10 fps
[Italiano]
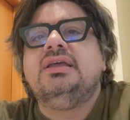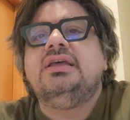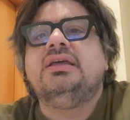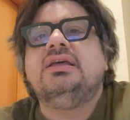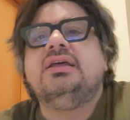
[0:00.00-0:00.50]

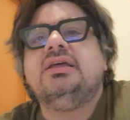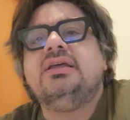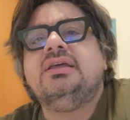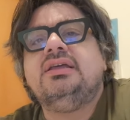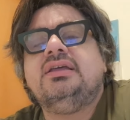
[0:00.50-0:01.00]

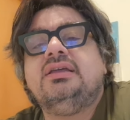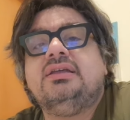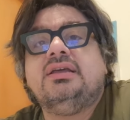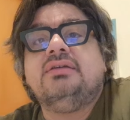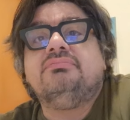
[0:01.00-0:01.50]

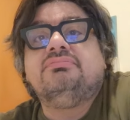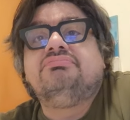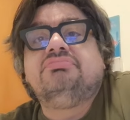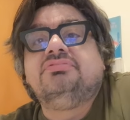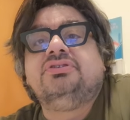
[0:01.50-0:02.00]
eh,
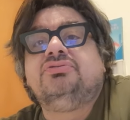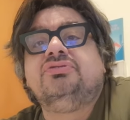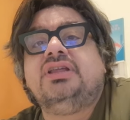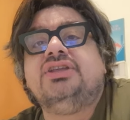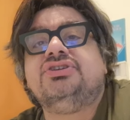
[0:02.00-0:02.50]
in
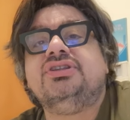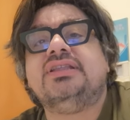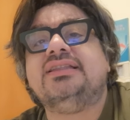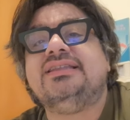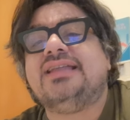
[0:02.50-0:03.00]
tutte le
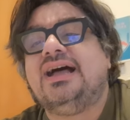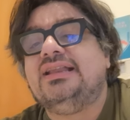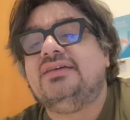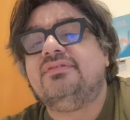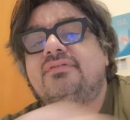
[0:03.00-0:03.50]
città
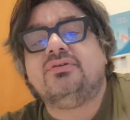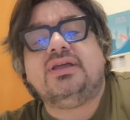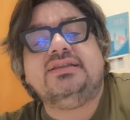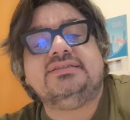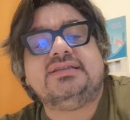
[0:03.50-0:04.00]
d'Italia, aveva
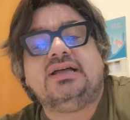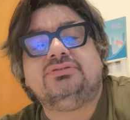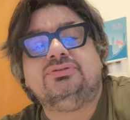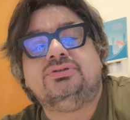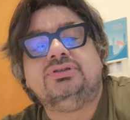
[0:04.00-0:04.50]

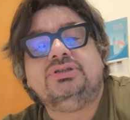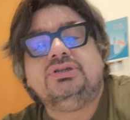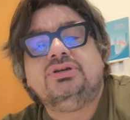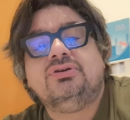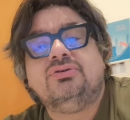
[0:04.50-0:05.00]
organizzato
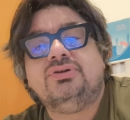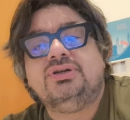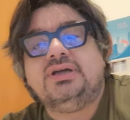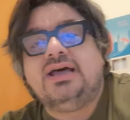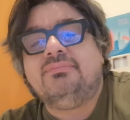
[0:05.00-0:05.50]
con
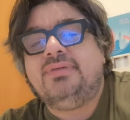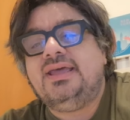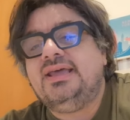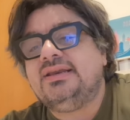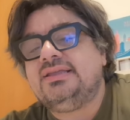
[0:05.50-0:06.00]

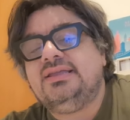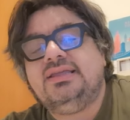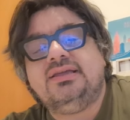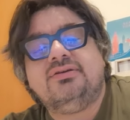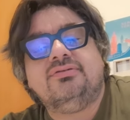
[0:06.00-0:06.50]

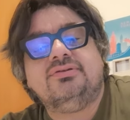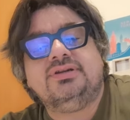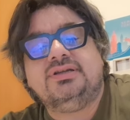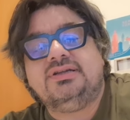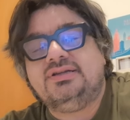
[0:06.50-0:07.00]
alberghi,
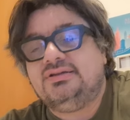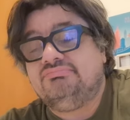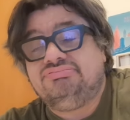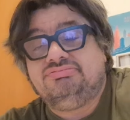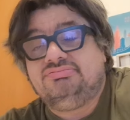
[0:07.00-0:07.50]
con...
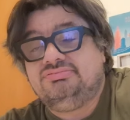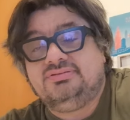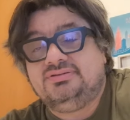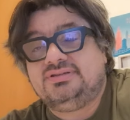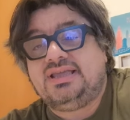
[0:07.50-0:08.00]
Eh,
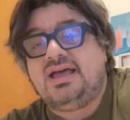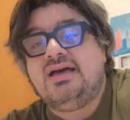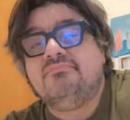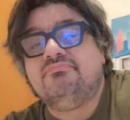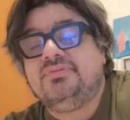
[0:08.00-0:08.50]

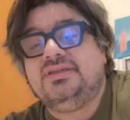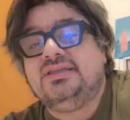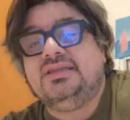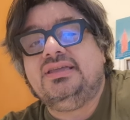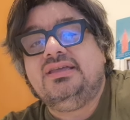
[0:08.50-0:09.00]

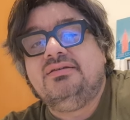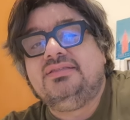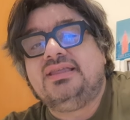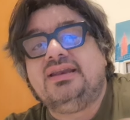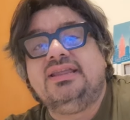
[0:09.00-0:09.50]
campi
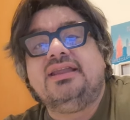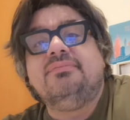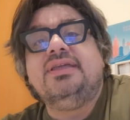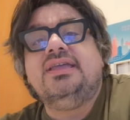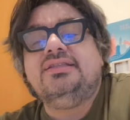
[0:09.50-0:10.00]

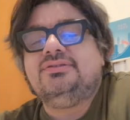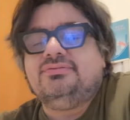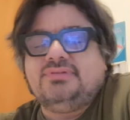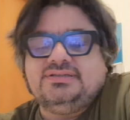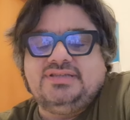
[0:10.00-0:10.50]

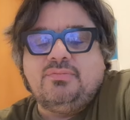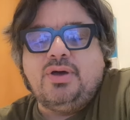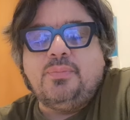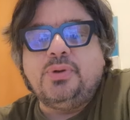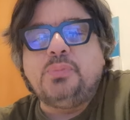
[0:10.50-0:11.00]
allenamento, ma
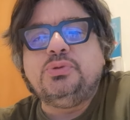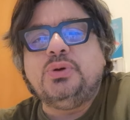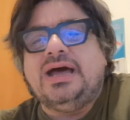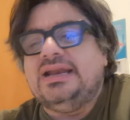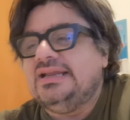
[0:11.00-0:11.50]
stiamo
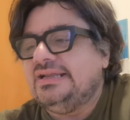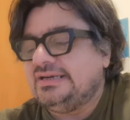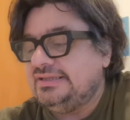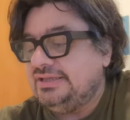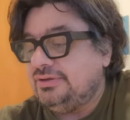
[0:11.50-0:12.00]
proprio al
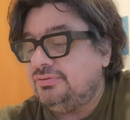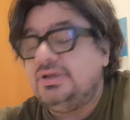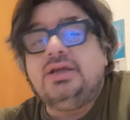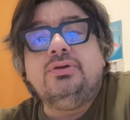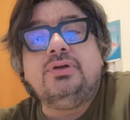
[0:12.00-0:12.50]
ridicolo.
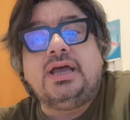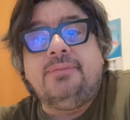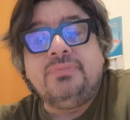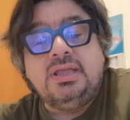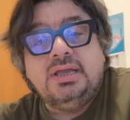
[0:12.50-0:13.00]
E
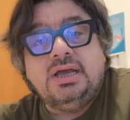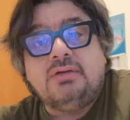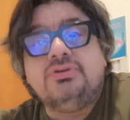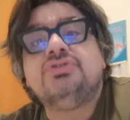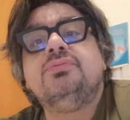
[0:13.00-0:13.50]
allora a
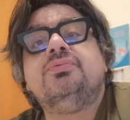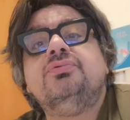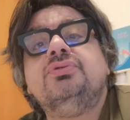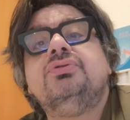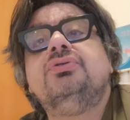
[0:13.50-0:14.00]
questo
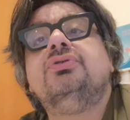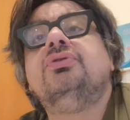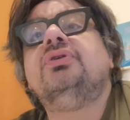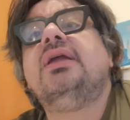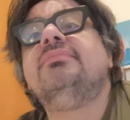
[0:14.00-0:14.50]

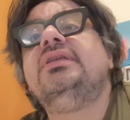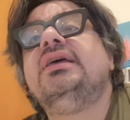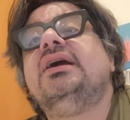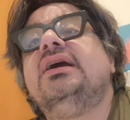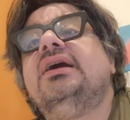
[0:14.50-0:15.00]
punto la
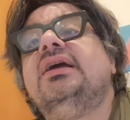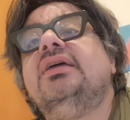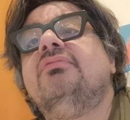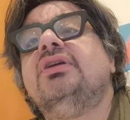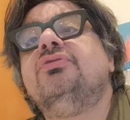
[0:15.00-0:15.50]
mia è
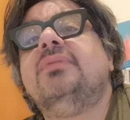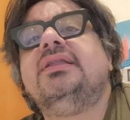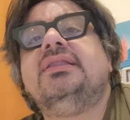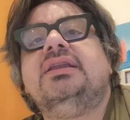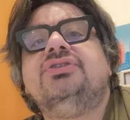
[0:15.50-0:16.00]
una
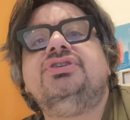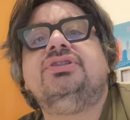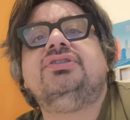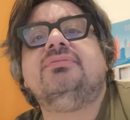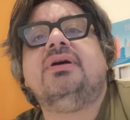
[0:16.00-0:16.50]
domanda
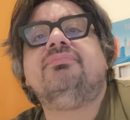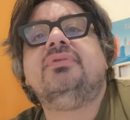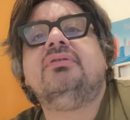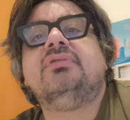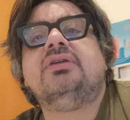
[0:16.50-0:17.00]
legittima,
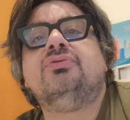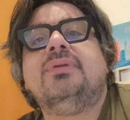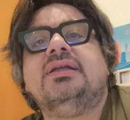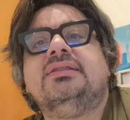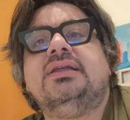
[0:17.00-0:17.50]
una
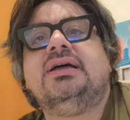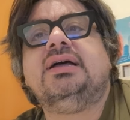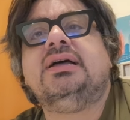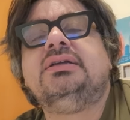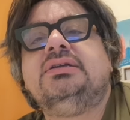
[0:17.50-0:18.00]

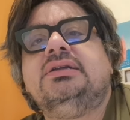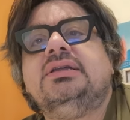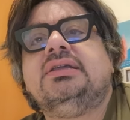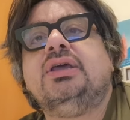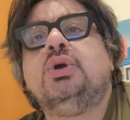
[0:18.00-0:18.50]
domanda
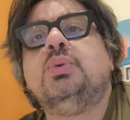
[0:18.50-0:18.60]
che